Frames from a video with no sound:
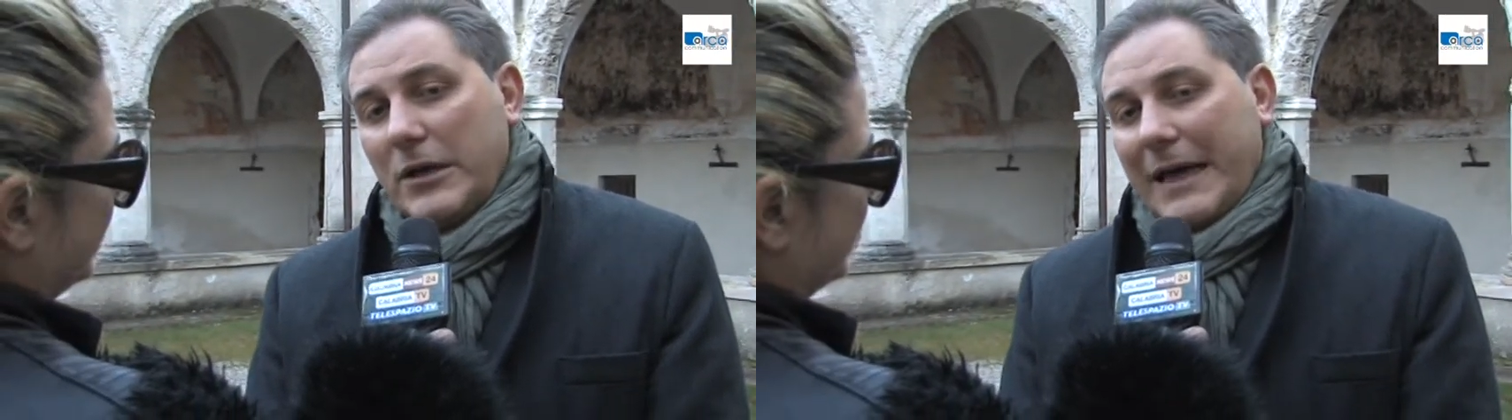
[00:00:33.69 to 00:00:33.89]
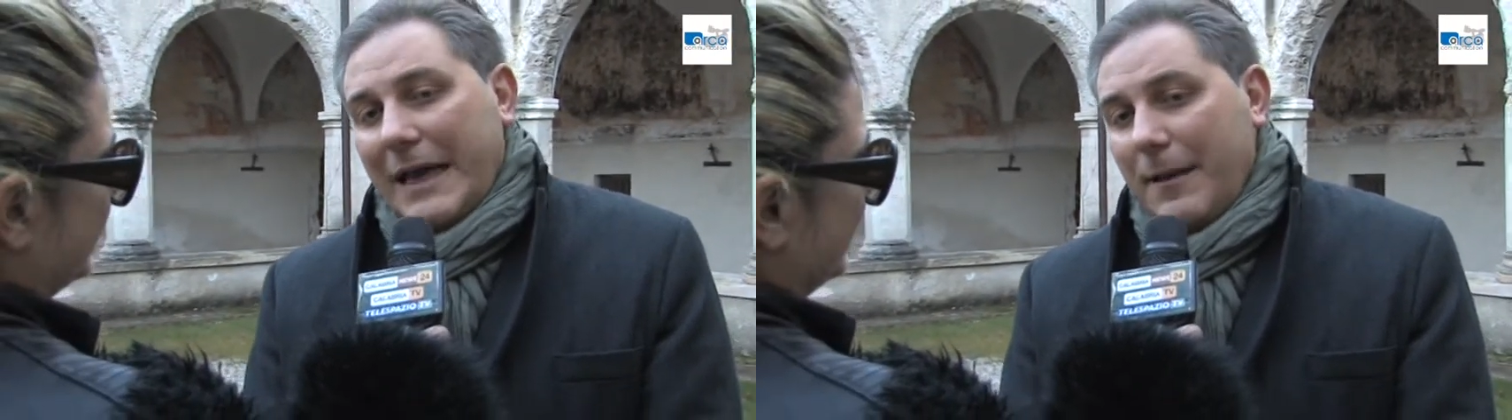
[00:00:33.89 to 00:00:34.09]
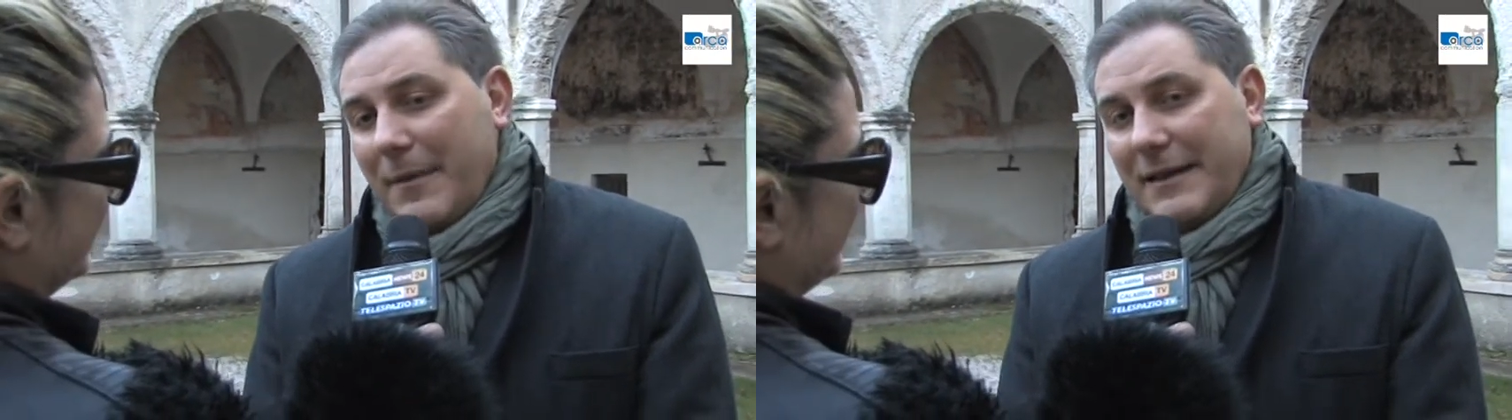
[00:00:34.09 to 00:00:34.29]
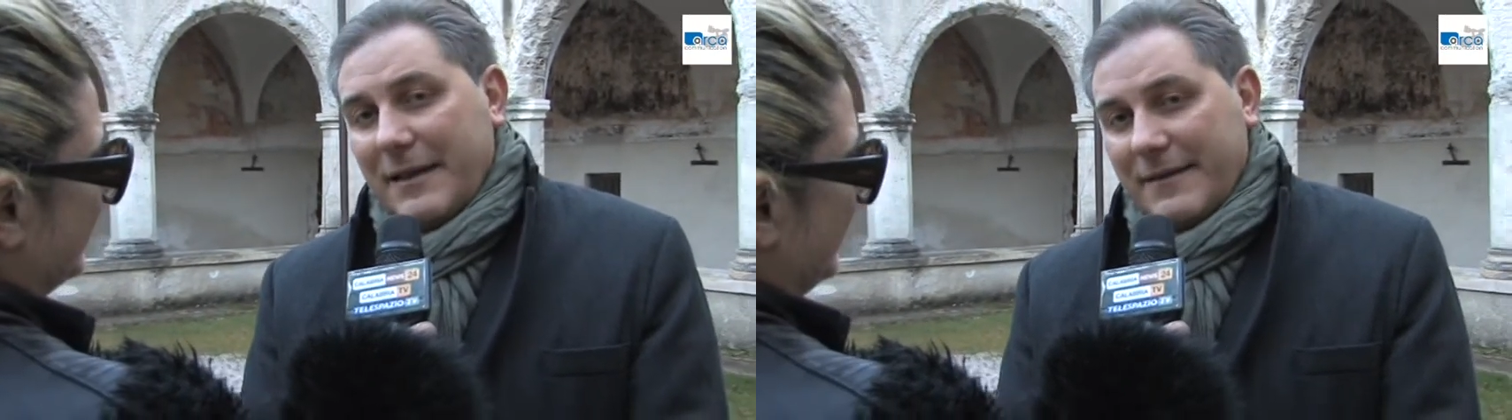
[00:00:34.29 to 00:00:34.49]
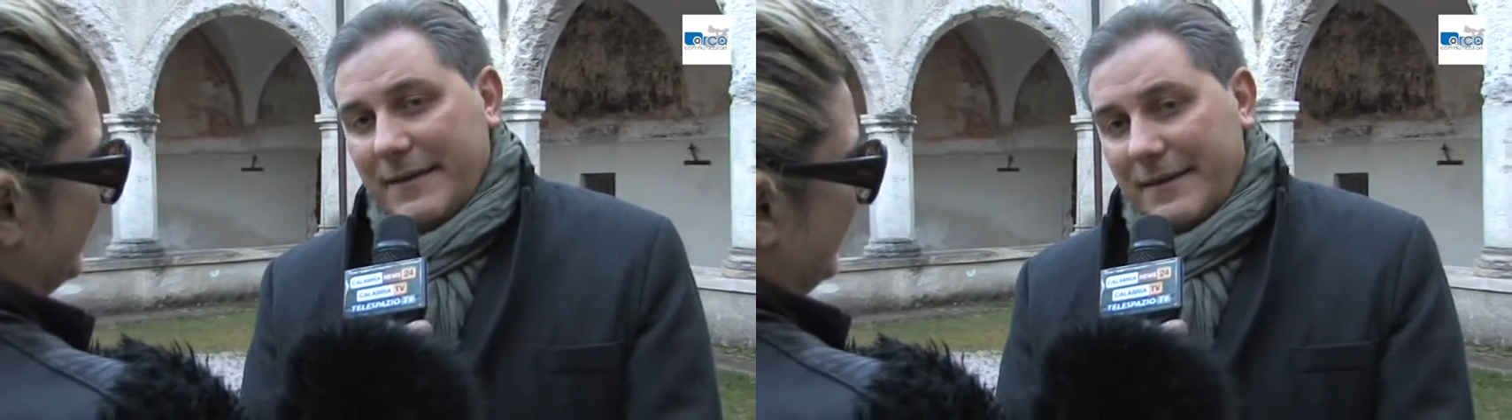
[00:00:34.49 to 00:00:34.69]
elementi
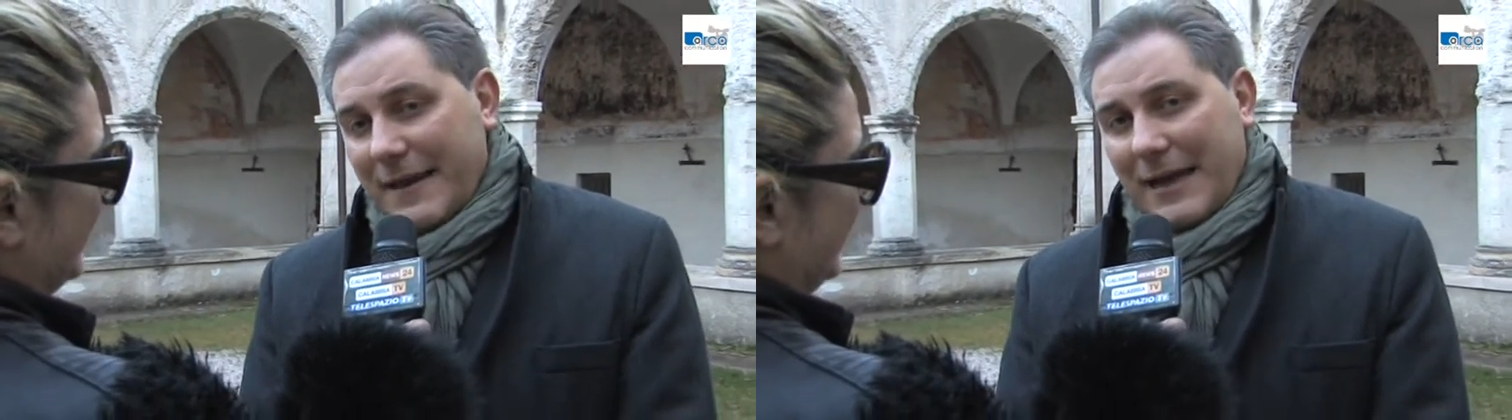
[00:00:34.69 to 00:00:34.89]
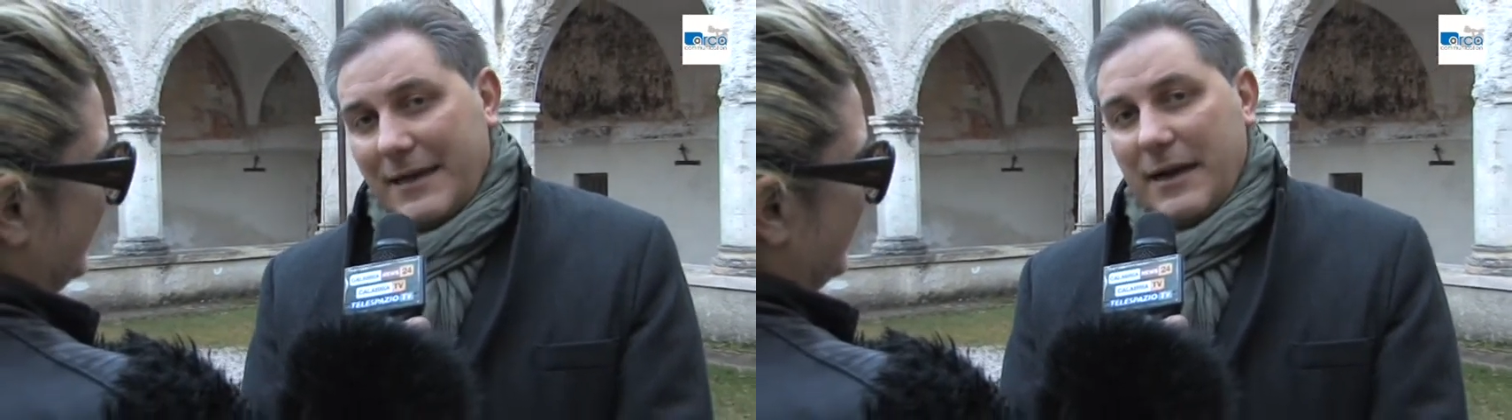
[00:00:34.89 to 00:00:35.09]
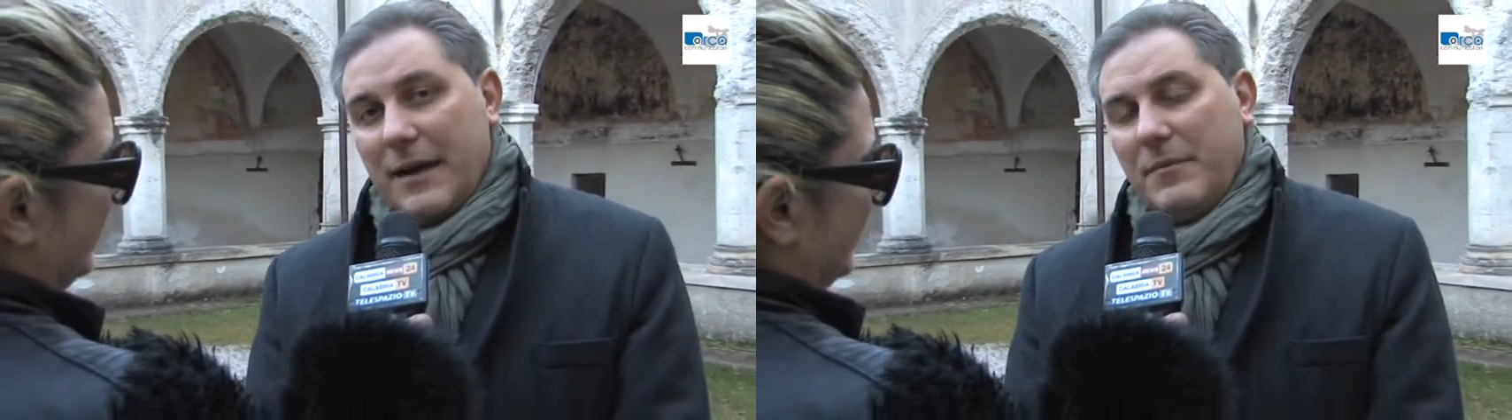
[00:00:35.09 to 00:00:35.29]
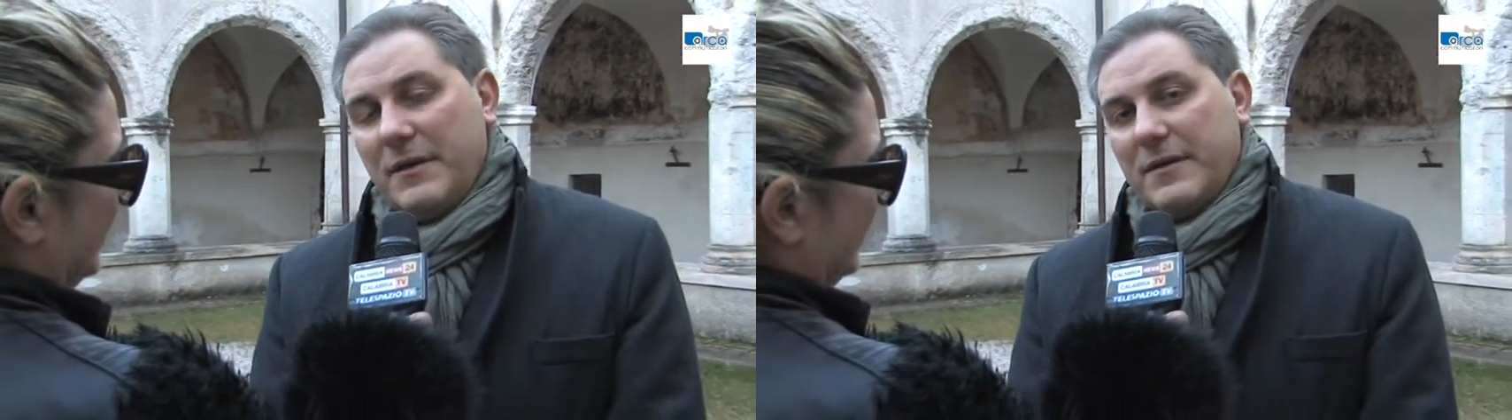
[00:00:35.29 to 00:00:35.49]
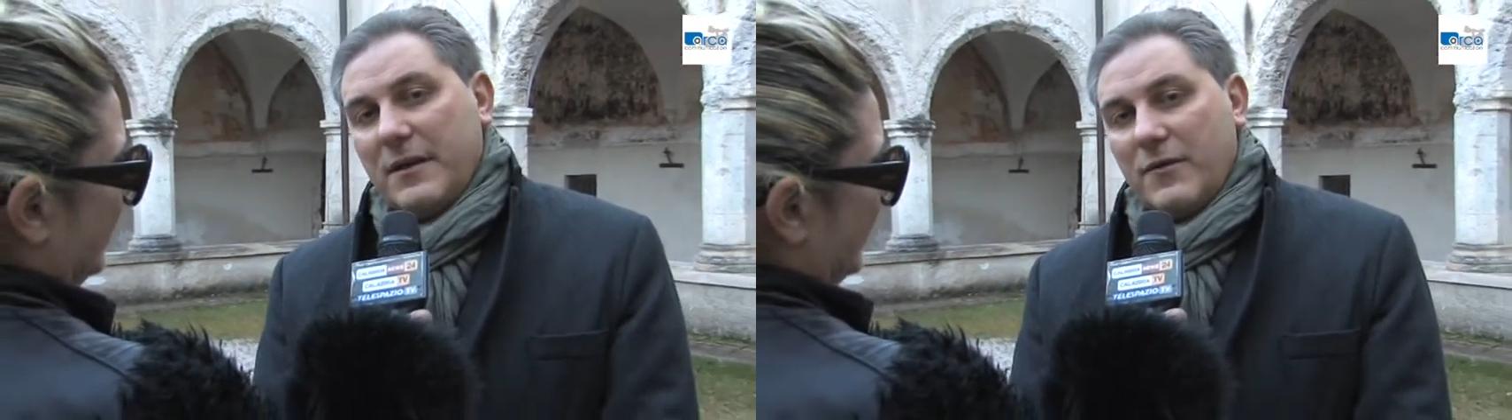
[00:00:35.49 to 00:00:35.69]
essenziali
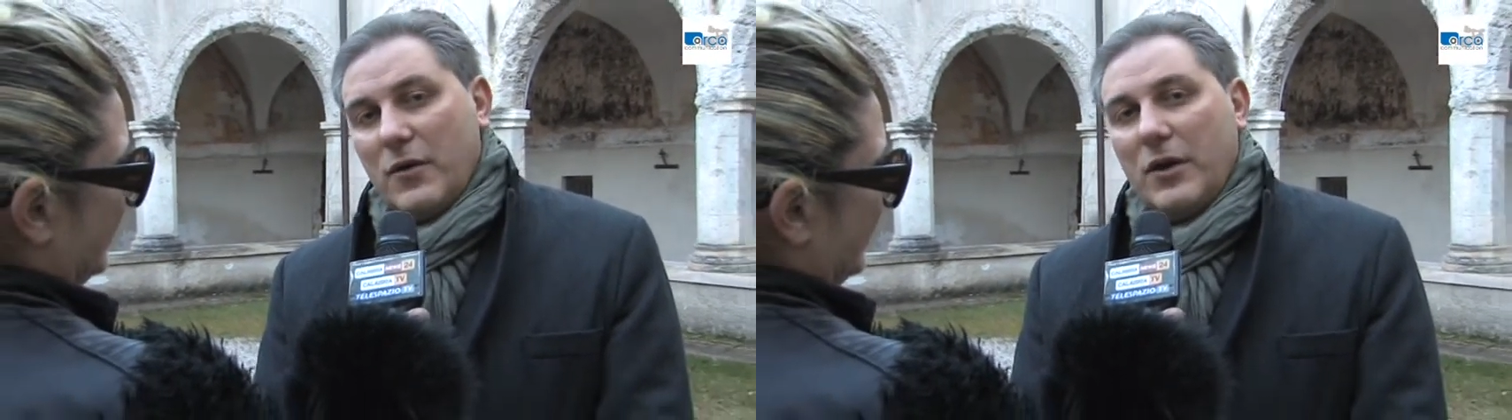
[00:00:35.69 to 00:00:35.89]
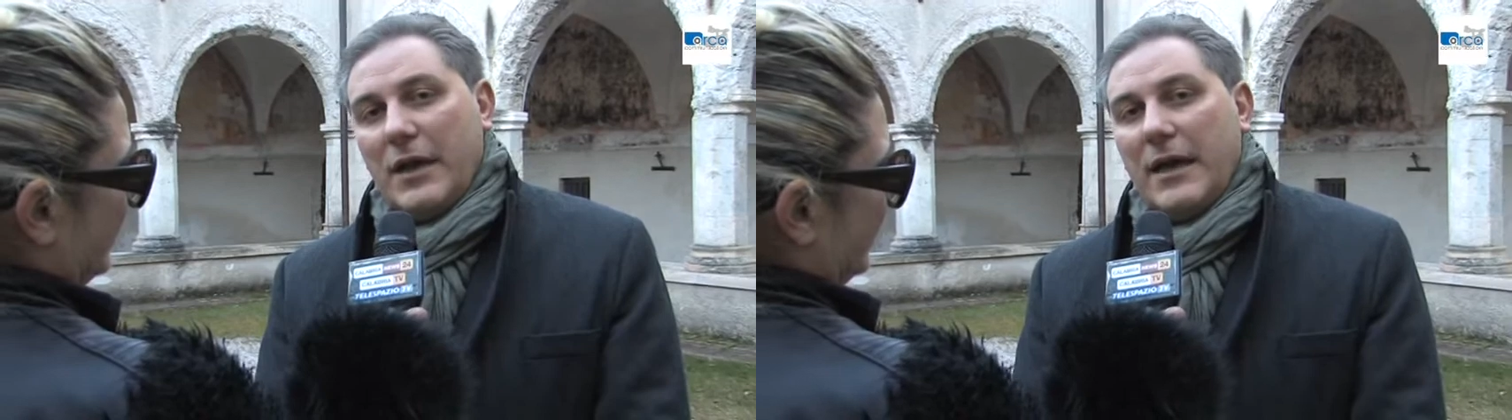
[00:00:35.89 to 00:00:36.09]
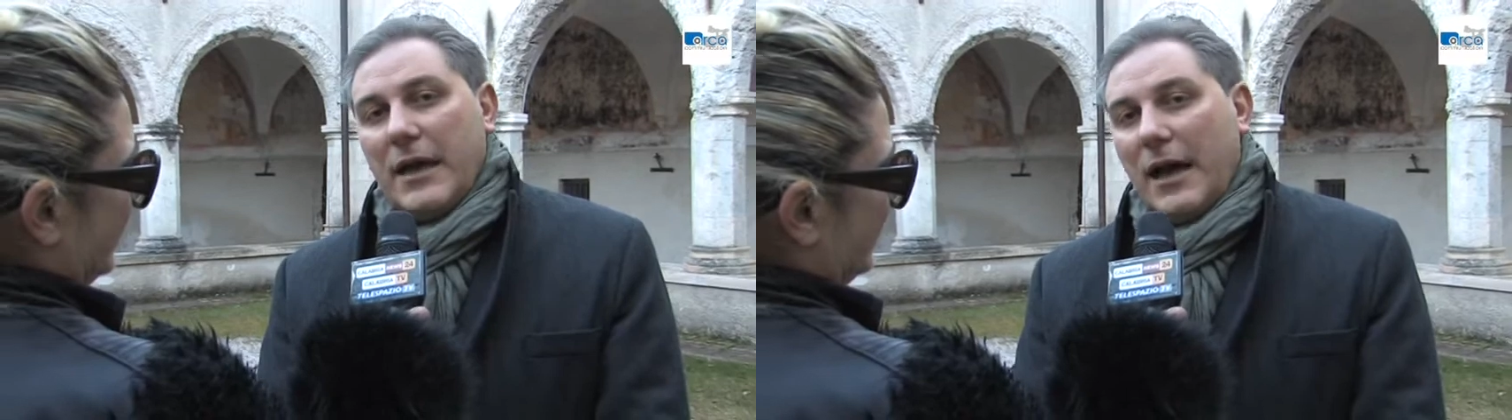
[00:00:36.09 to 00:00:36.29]
nell'amministrazione